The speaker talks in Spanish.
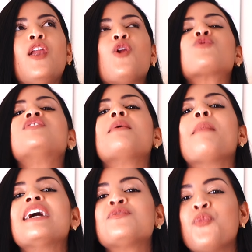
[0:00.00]
los
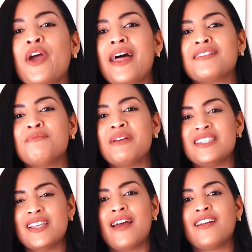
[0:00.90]
demás puedan
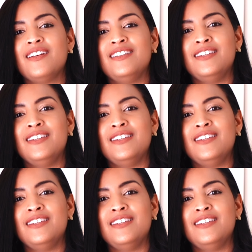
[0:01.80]
pensar